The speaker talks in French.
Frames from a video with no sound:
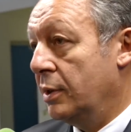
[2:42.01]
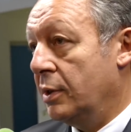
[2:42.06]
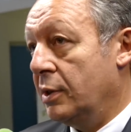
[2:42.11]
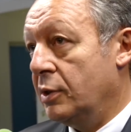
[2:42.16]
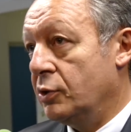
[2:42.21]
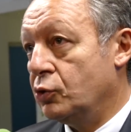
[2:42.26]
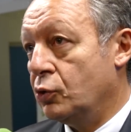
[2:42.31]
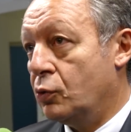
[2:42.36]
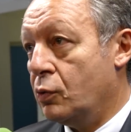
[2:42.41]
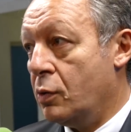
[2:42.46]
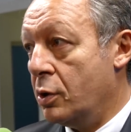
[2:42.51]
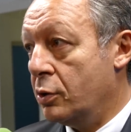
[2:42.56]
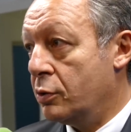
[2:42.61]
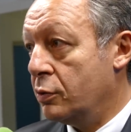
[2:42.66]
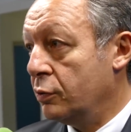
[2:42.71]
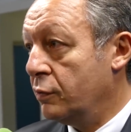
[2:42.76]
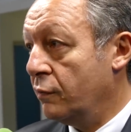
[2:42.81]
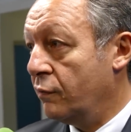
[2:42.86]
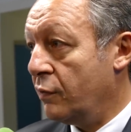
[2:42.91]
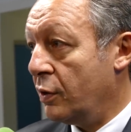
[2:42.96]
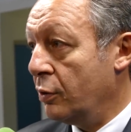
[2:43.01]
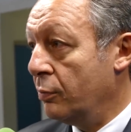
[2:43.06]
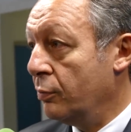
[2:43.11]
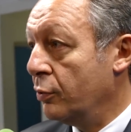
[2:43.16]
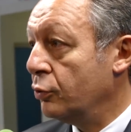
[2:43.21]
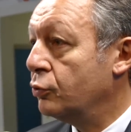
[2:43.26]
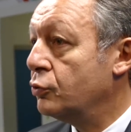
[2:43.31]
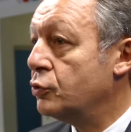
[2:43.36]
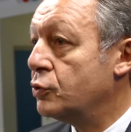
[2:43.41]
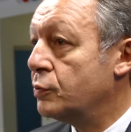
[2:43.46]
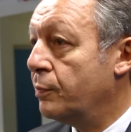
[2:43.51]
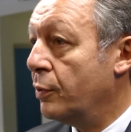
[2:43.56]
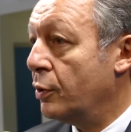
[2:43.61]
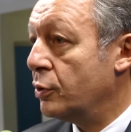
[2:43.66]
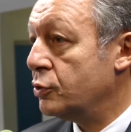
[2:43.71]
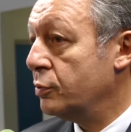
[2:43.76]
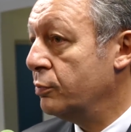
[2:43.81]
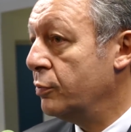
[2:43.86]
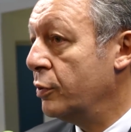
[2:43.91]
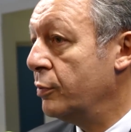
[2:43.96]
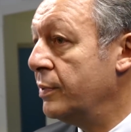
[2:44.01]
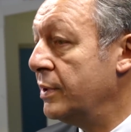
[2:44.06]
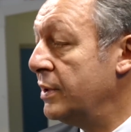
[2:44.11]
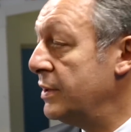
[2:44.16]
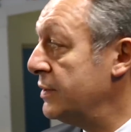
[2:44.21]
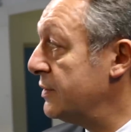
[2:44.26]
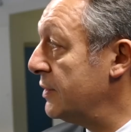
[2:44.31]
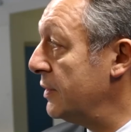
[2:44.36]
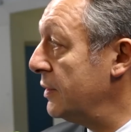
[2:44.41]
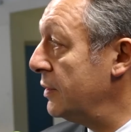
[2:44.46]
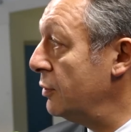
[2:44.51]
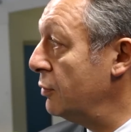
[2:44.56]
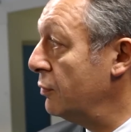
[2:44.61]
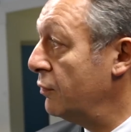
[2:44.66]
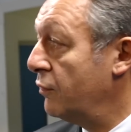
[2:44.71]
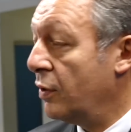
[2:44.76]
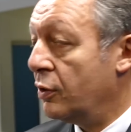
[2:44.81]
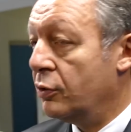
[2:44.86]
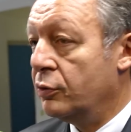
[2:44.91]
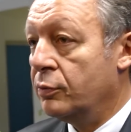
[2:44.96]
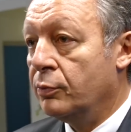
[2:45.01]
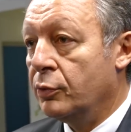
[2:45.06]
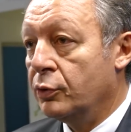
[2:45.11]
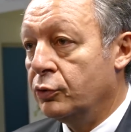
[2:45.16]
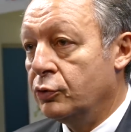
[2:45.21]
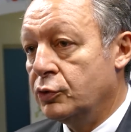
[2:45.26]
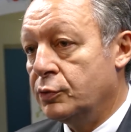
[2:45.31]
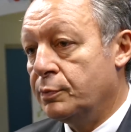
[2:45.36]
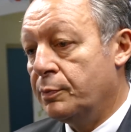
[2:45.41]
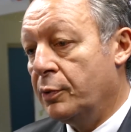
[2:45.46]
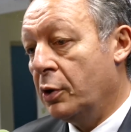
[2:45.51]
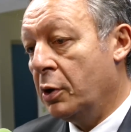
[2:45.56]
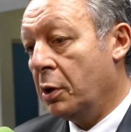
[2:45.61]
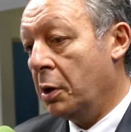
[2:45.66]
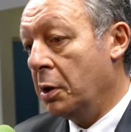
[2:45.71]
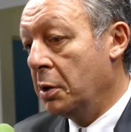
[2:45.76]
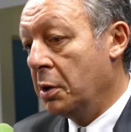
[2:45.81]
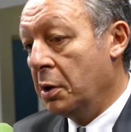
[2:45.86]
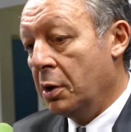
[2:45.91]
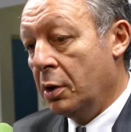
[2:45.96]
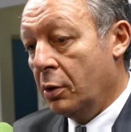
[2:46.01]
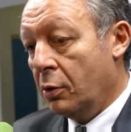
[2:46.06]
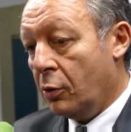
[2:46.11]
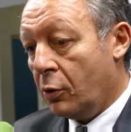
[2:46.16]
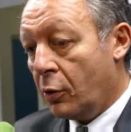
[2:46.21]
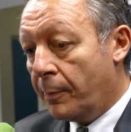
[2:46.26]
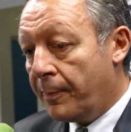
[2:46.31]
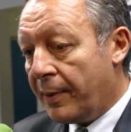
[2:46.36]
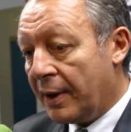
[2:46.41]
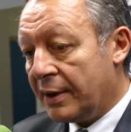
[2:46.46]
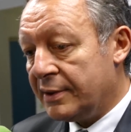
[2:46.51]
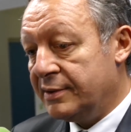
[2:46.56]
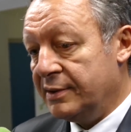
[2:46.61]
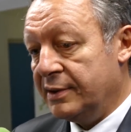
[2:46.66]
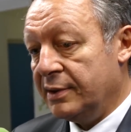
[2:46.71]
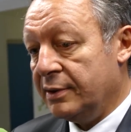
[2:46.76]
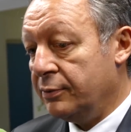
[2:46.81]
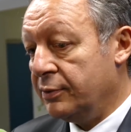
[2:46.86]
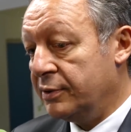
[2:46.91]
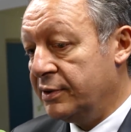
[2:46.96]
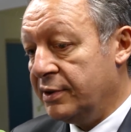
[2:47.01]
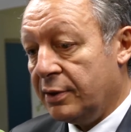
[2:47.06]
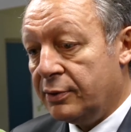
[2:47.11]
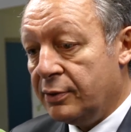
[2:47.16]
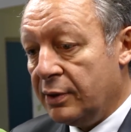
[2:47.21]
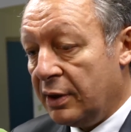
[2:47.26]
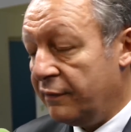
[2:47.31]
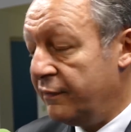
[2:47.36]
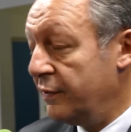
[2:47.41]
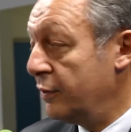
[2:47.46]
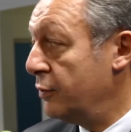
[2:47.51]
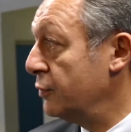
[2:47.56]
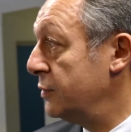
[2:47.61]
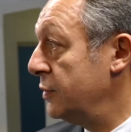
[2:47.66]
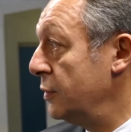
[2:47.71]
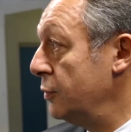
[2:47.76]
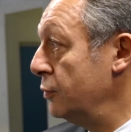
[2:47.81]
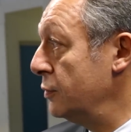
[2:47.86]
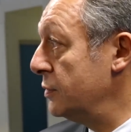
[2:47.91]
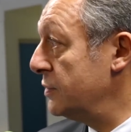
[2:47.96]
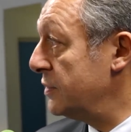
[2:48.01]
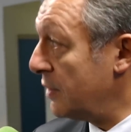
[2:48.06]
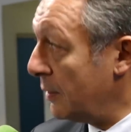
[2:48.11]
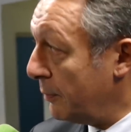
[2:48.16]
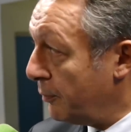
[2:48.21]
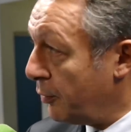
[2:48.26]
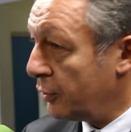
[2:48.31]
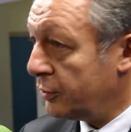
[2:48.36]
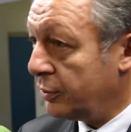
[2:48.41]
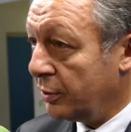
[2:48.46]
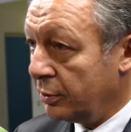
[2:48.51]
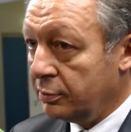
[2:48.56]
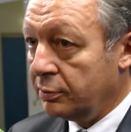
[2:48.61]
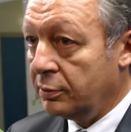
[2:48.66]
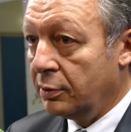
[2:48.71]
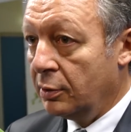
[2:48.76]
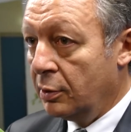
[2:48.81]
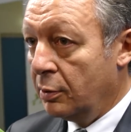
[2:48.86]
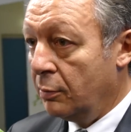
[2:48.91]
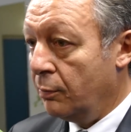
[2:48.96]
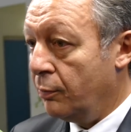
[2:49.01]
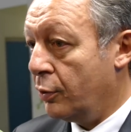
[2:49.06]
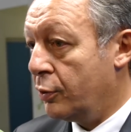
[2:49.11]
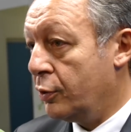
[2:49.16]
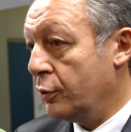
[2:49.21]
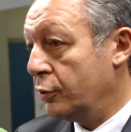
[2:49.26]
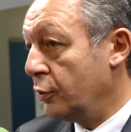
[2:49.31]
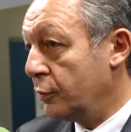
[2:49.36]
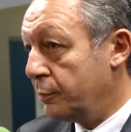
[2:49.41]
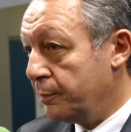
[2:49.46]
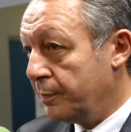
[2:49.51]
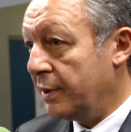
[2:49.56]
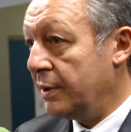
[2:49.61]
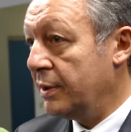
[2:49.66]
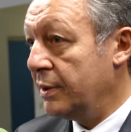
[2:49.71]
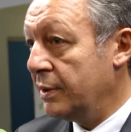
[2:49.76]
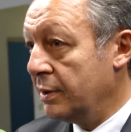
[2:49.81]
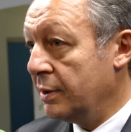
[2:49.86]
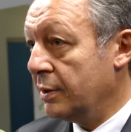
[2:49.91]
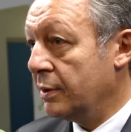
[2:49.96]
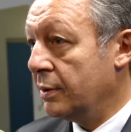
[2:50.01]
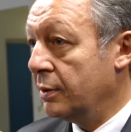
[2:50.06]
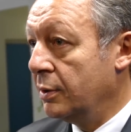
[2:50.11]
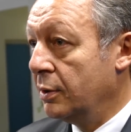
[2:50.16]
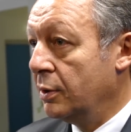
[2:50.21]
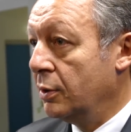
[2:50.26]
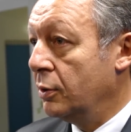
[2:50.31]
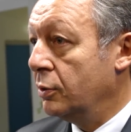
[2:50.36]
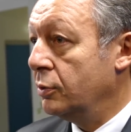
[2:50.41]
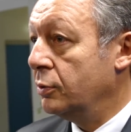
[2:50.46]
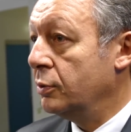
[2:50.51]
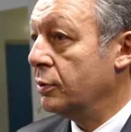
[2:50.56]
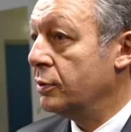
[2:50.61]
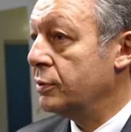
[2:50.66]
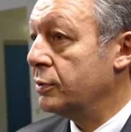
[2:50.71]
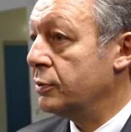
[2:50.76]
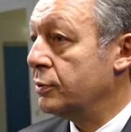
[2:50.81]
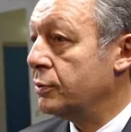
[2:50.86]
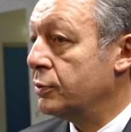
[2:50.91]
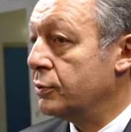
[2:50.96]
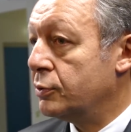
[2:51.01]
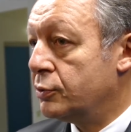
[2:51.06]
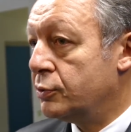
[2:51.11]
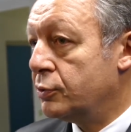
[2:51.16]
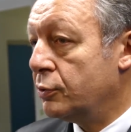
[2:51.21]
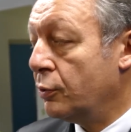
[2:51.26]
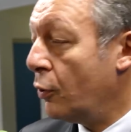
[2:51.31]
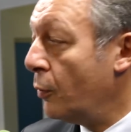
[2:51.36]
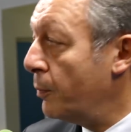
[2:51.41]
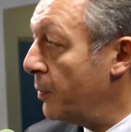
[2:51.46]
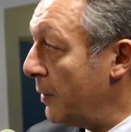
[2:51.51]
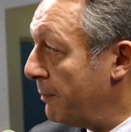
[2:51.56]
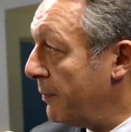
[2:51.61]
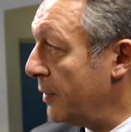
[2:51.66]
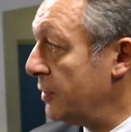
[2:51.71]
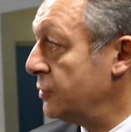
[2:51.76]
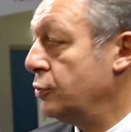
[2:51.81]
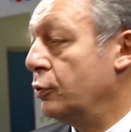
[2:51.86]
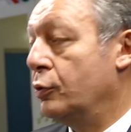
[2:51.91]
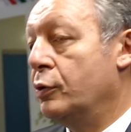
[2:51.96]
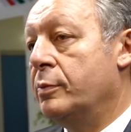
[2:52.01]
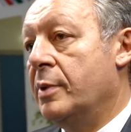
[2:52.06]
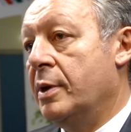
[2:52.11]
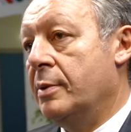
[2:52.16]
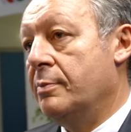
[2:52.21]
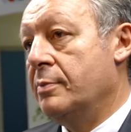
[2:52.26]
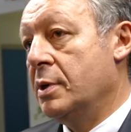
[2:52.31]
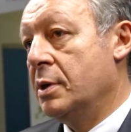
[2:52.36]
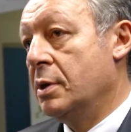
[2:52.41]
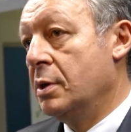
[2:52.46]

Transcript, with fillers: Et je crois que de voir le monde du sport se mobiliser, de voir le monde du sport repartir, dire que la vie continue, c'est important pour que notre pays euh, ne se replie pas sur lui-même,